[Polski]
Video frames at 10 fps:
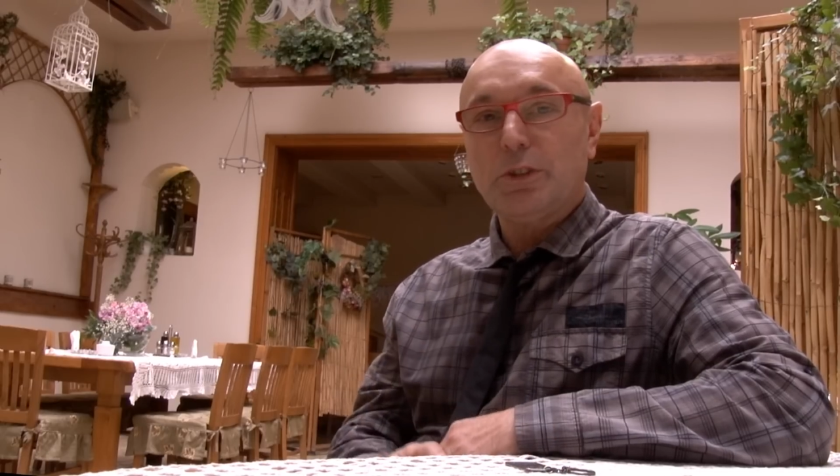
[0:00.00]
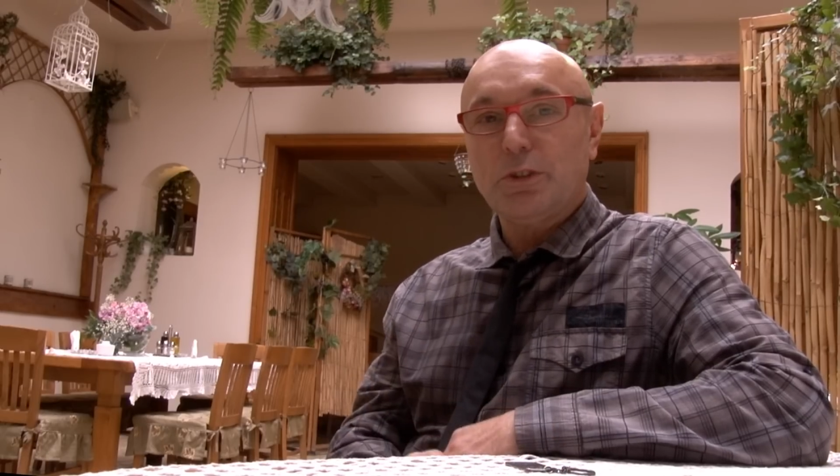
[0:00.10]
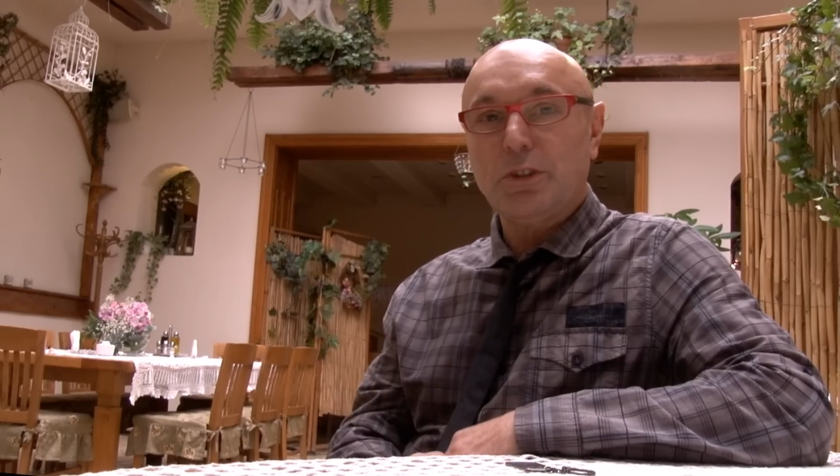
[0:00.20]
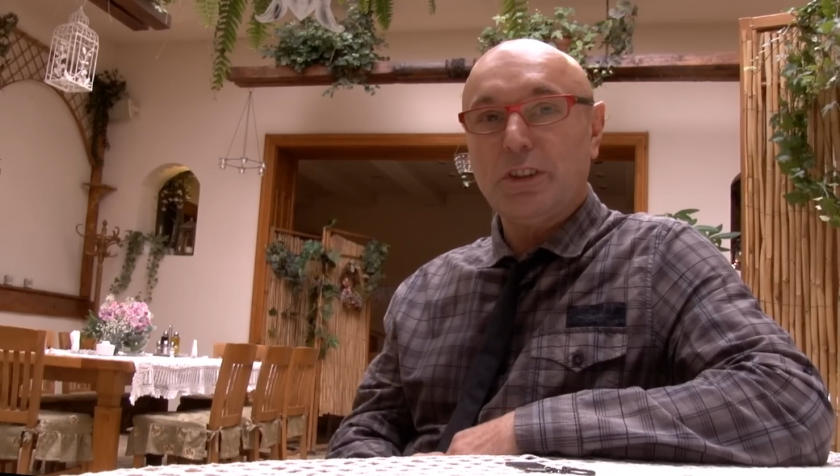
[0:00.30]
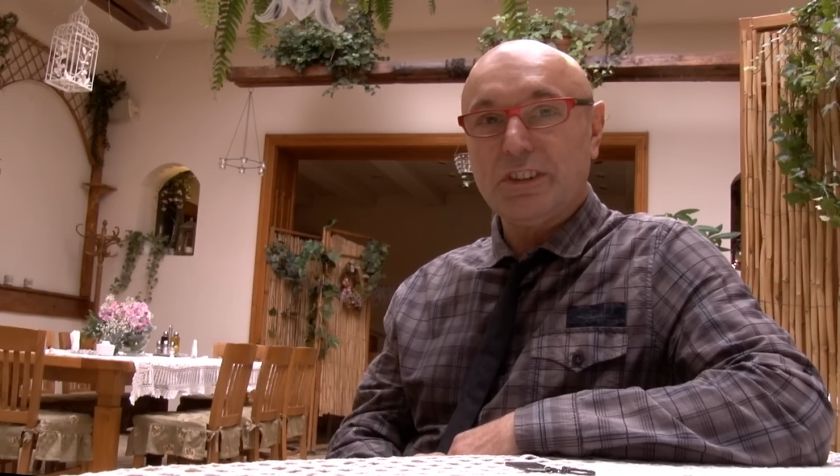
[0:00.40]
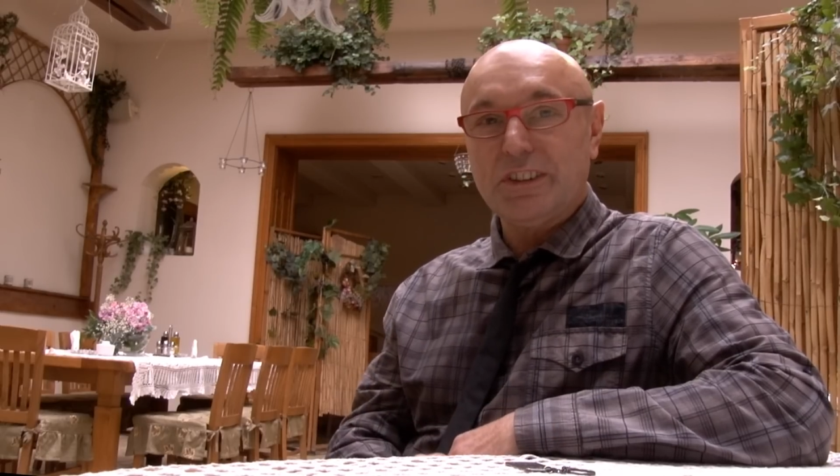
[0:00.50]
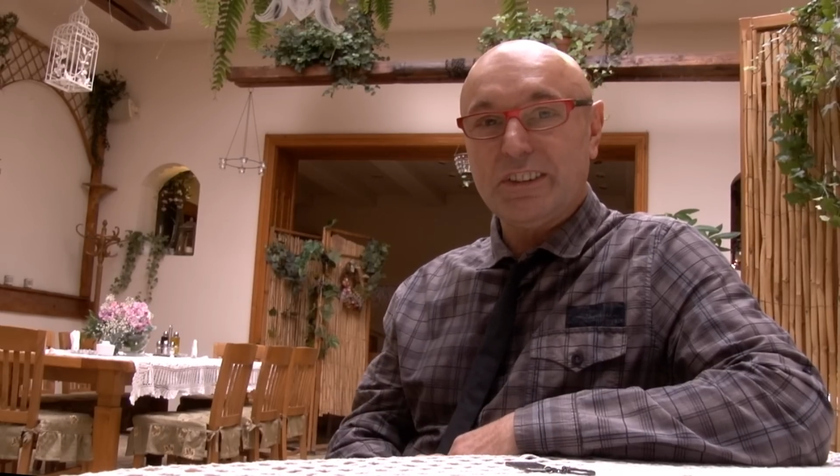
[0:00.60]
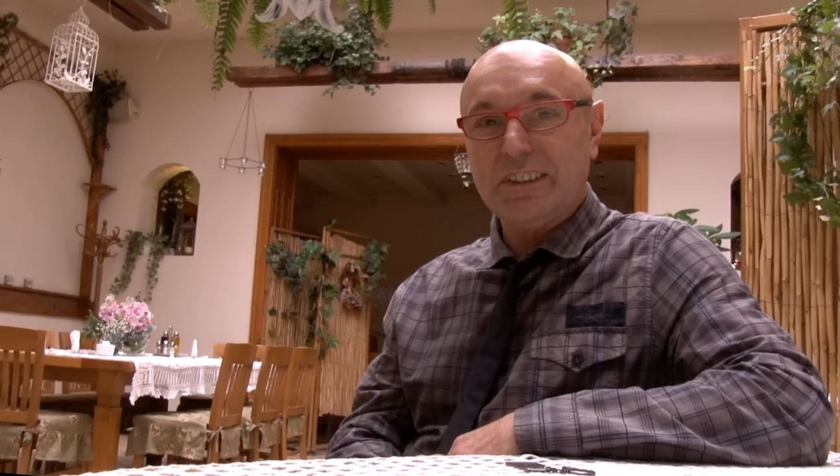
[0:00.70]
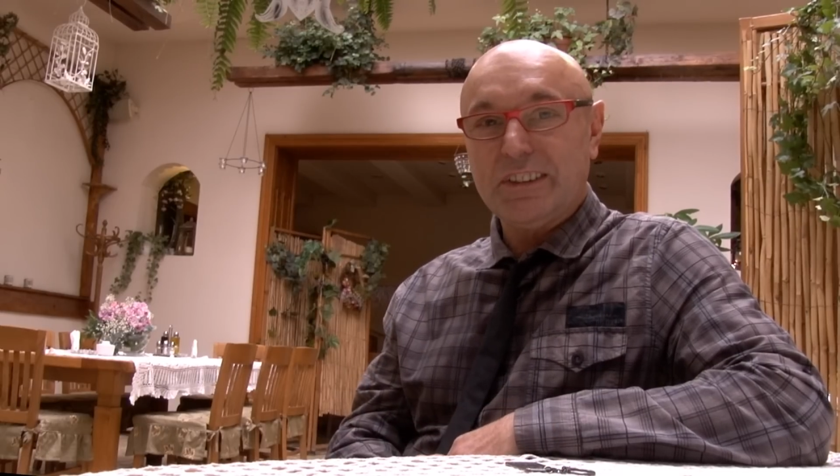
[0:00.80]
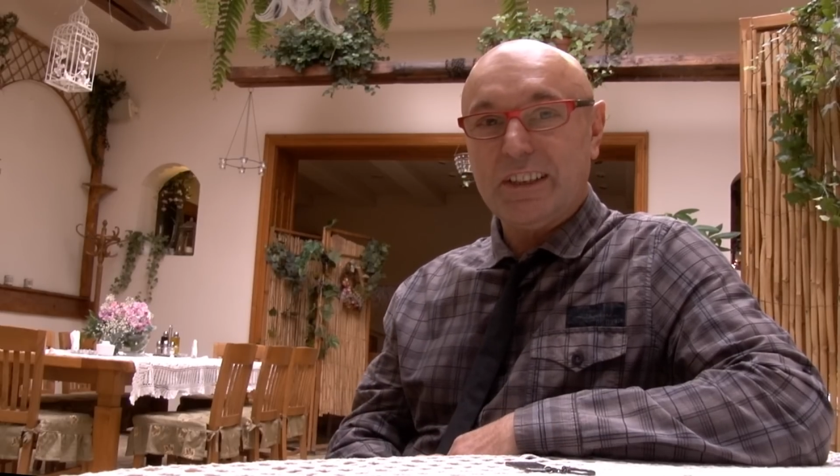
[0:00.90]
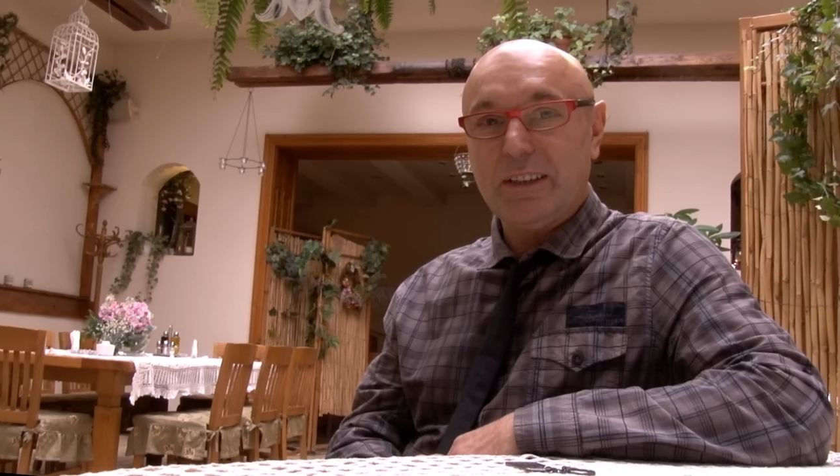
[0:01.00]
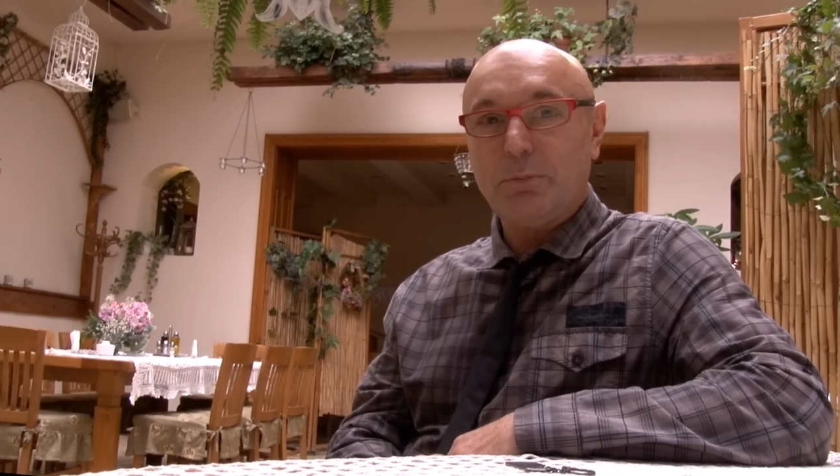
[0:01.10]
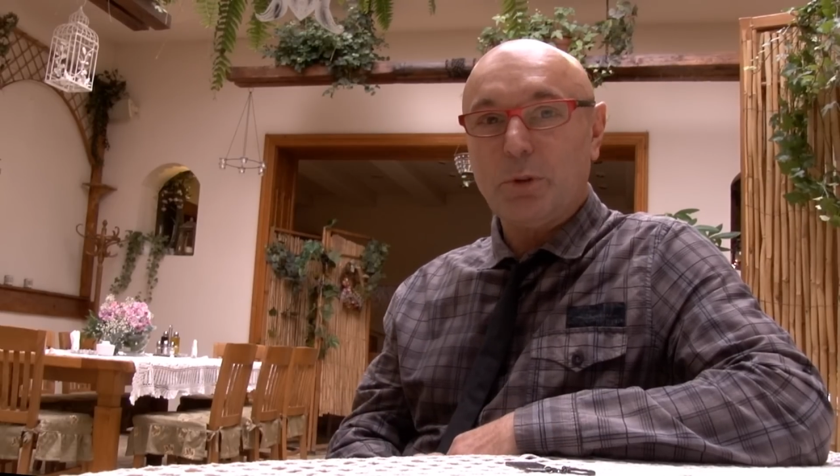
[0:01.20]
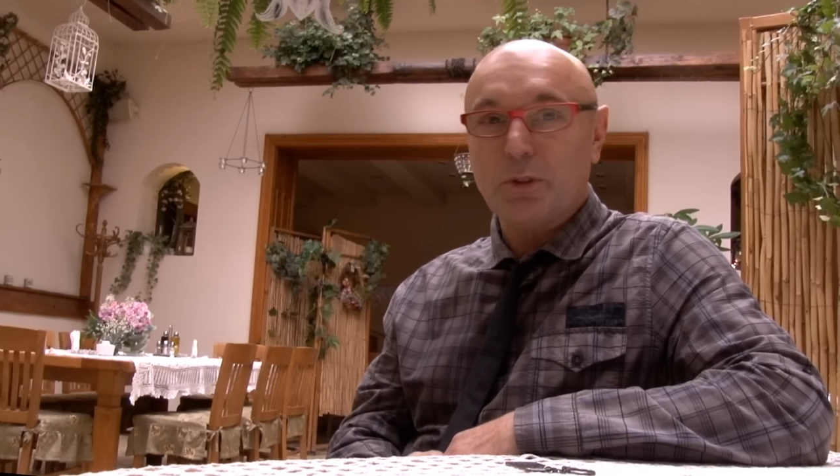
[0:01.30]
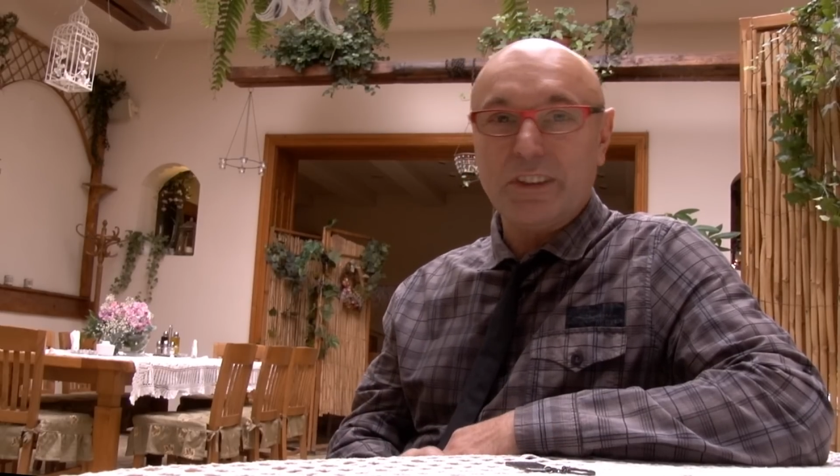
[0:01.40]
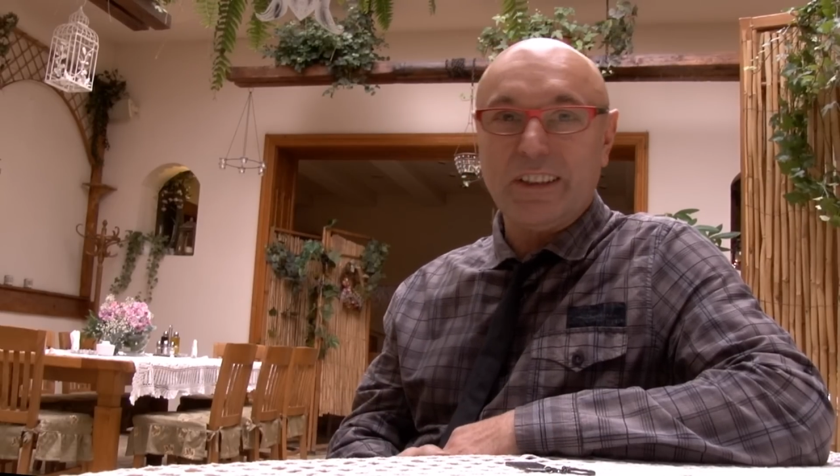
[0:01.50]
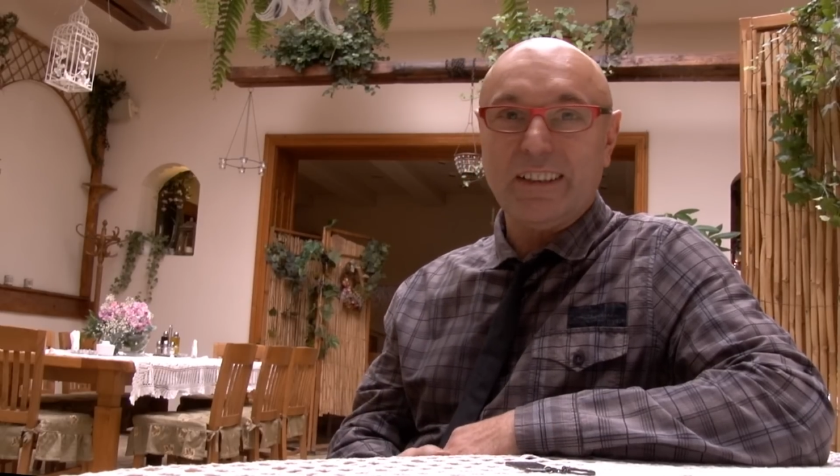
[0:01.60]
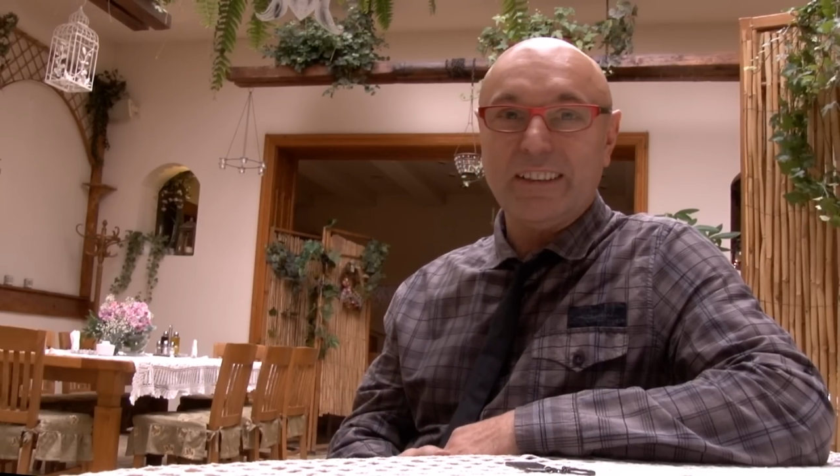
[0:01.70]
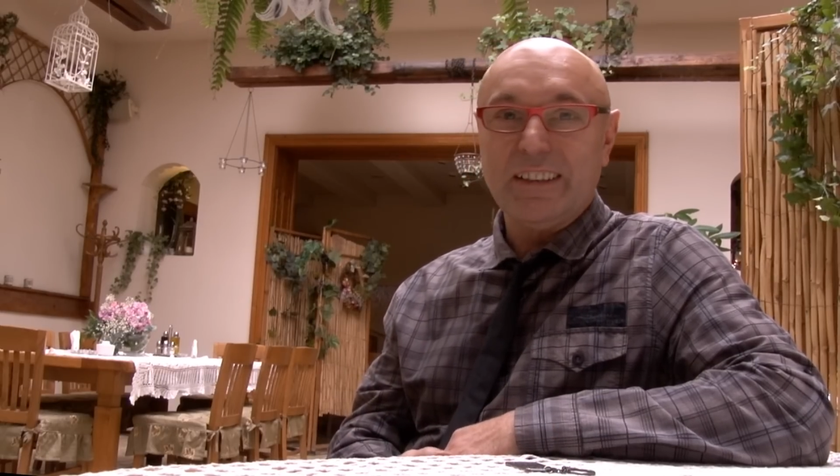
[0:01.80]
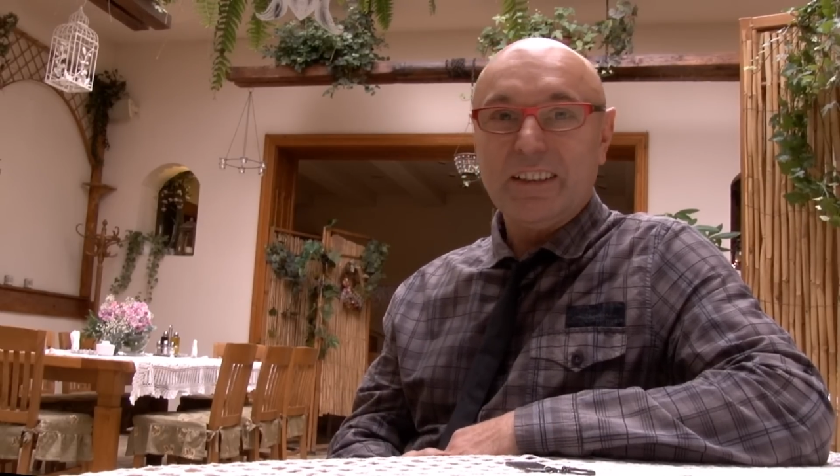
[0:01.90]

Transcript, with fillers: co to jest za portal,